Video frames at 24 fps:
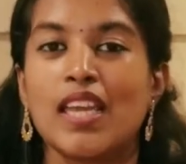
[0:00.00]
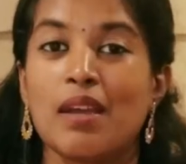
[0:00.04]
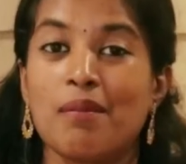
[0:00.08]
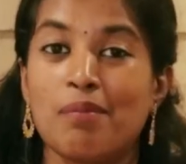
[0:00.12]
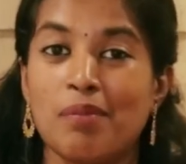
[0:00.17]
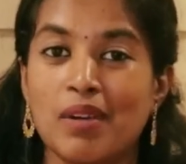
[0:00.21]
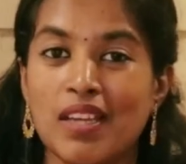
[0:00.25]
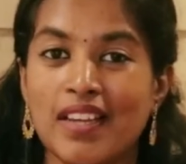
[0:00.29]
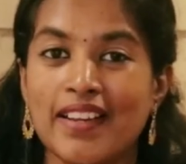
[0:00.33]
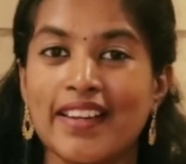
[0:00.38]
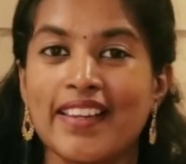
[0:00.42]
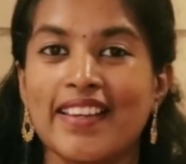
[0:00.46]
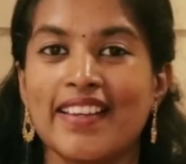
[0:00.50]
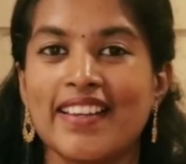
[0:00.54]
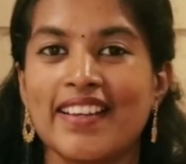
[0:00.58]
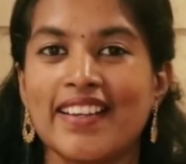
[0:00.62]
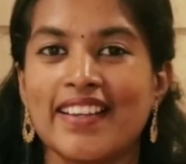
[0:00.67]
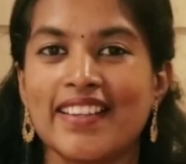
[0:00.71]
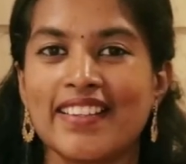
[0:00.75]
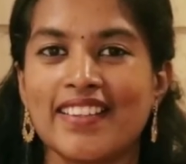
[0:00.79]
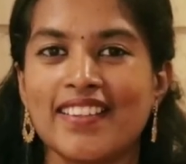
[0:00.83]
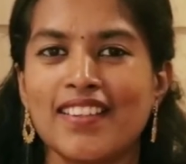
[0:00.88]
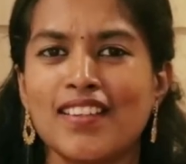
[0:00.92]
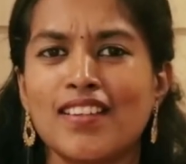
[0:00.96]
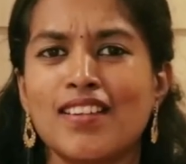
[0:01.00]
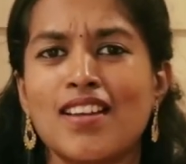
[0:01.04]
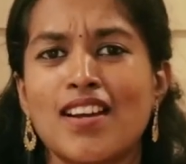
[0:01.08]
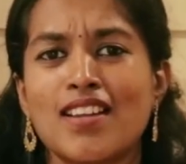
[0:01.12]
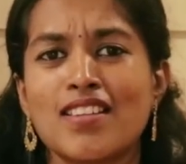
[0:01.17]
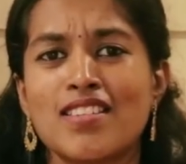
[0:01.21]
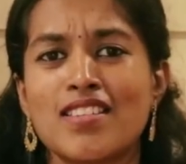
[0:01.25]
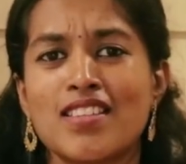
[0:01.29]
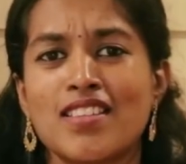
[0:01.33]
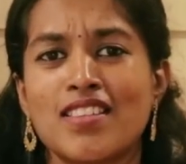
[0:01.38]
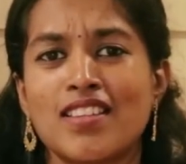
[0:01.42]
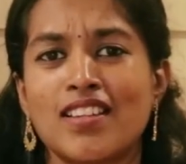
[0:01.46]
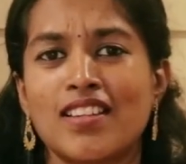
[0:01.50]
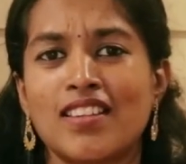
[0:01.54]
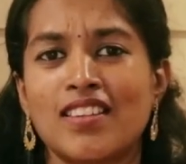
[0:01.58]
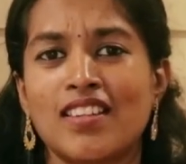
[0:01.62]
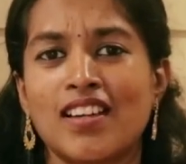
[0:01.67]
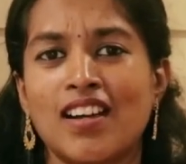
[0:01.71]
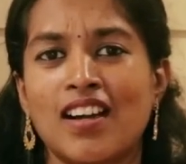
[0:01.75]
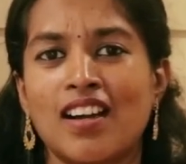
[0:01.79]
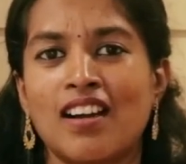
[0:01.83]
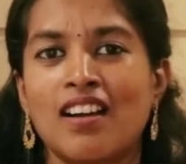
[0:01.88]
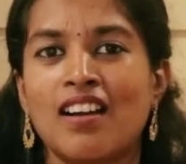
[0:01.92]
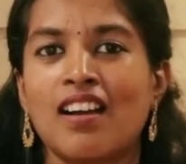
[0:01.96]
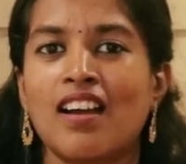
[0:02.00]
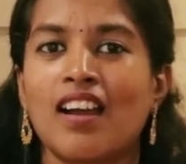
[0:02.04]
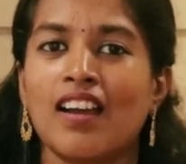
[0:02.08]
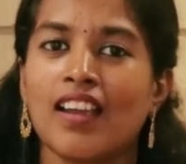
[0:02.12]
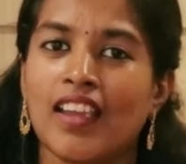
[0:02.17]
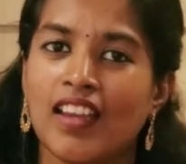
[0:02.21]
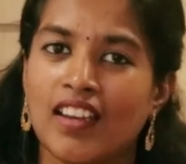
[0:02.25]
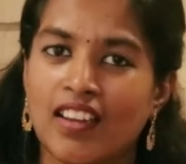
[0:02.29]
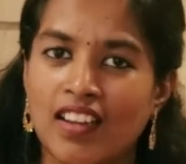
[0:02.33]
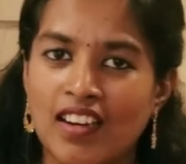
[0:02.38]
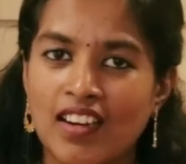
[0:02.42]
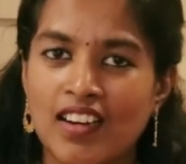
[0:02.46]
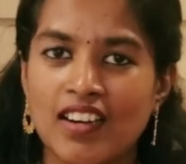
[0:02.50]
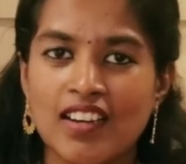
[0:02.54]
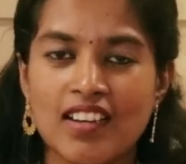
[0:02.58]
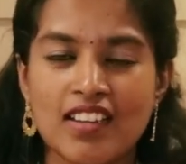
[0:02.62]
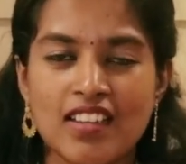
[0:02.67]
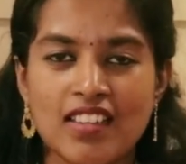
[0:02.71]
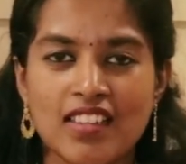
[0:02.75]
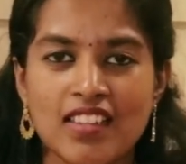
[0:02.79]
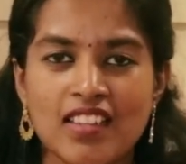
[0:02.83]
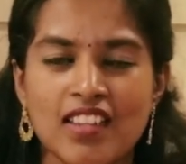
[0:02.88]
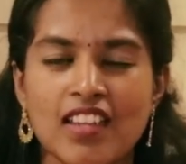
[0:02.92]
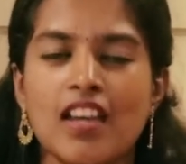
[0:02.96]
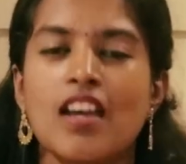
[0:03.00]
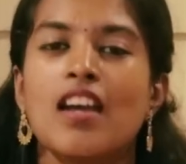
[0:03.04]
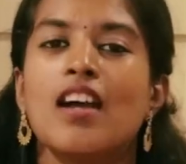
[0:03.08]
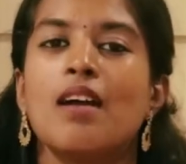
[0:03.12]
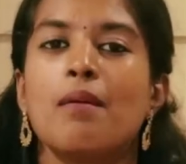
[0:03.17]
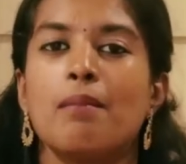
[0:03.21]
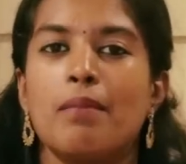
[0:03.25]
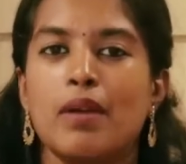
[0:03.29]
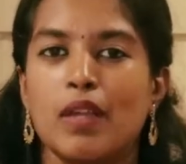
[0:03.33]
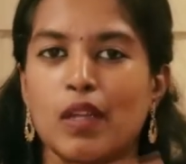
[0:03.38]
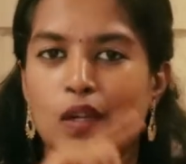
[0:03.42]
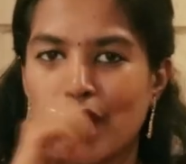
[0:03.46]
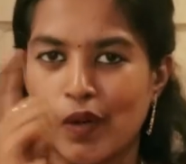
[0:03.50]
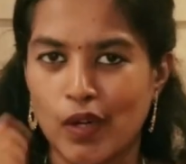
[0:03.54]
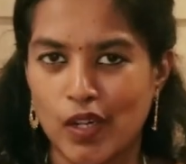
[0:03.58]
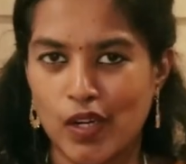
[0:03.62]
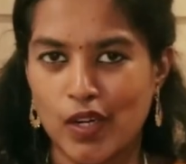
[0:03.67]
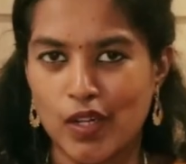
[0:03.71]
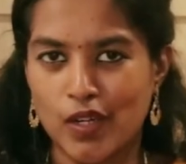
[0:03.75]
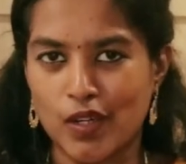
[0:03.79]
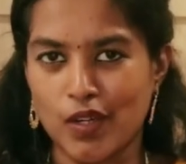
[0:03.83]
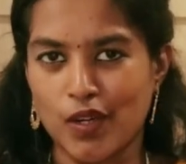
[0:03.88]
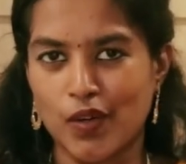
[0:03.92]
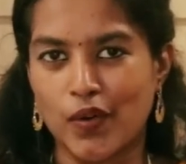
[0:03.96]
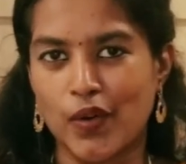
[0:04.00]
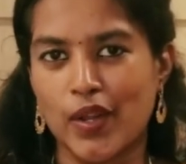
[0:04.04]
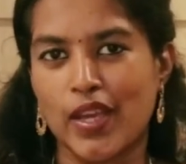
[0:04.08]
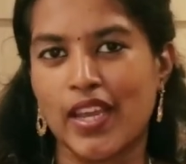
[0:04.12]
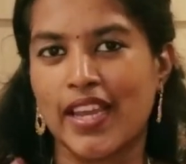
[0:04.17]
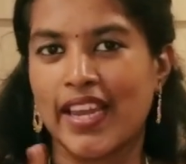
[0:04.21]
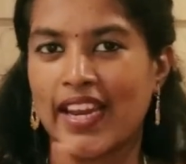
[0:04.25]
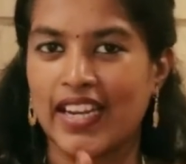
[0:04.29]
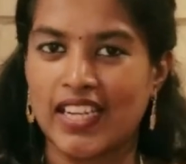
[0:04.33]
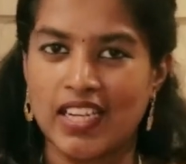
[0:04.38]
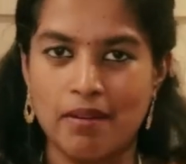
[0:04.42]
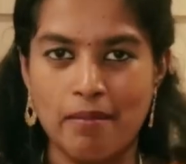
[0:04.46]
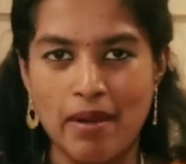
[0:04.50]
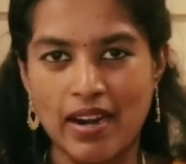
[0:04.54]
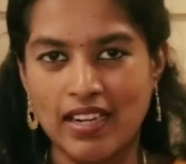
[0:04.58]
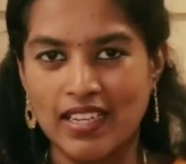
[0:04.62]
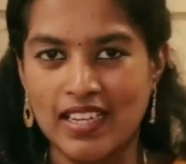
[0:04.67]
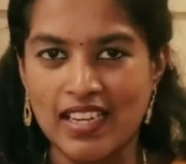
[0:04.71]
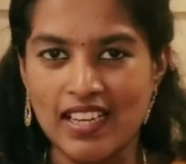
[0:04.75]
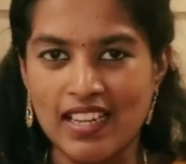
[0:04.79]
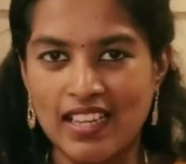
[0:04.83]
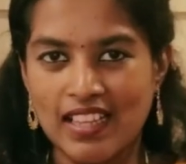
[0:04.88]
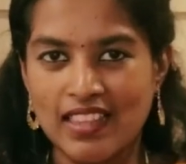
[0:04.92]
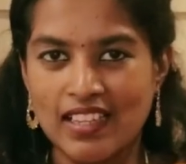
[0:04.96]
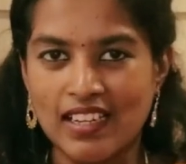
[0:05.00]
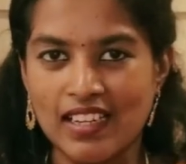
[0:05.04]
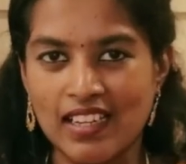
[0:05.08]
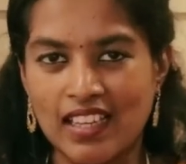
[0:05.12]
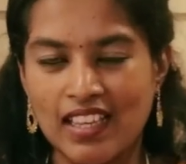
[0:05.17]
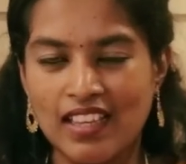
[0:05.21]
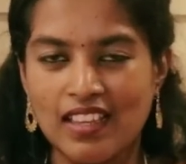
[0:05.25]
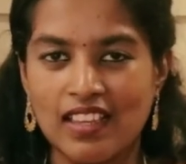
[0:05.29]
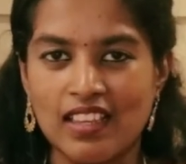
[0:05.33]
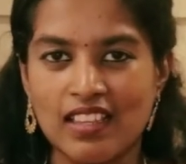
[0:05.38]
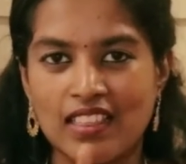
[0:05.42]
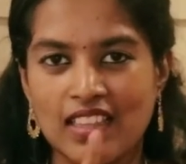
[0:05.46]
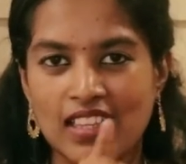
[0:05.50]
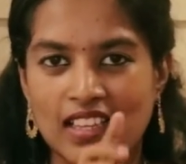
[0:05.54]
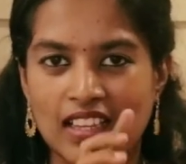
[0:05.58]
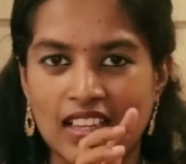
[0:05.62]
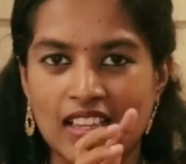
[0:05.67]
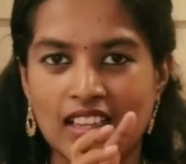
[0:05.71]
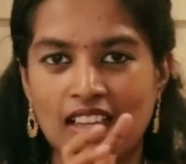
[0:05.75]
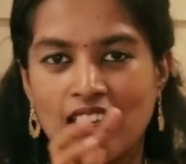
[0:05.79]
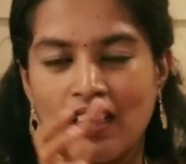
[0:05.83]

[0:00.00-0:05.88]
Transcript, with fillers: எப்படி கிளியர் ஆகுது நார்ச்சத்து எடுத்தா அங்கே என்ன நடக்குது பெருங்குடல் இருக்கக்கூடிய கெட்ட பாக்டீரியா தானே இந்த